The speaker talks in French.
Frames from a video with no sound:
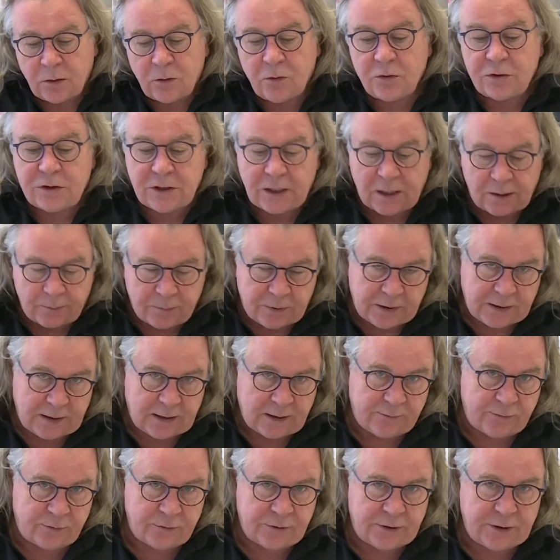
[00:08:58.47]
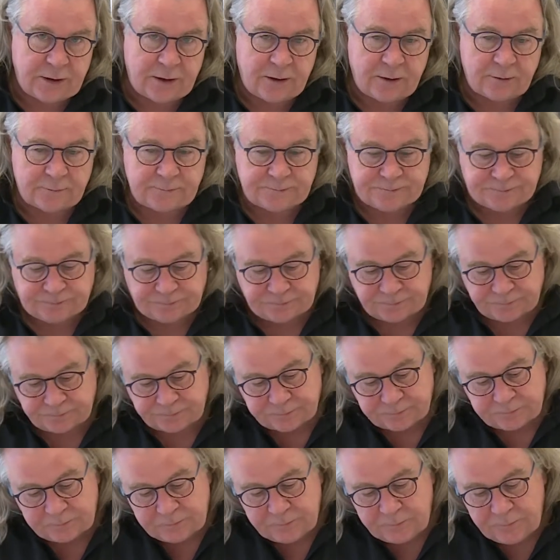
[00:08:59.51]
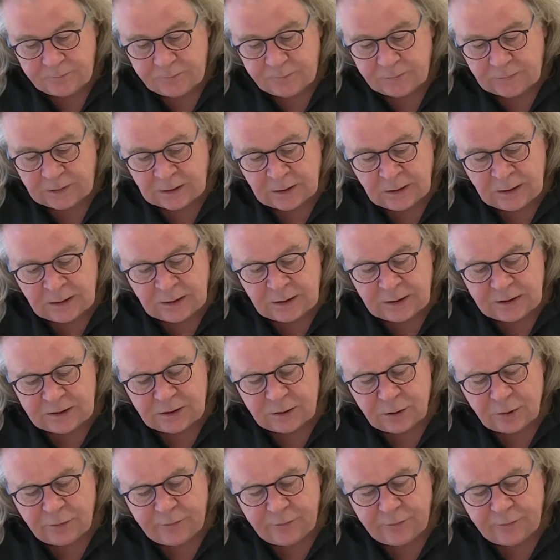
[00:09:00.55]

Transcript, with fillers: que j'ai appelé l'inventaire, c'est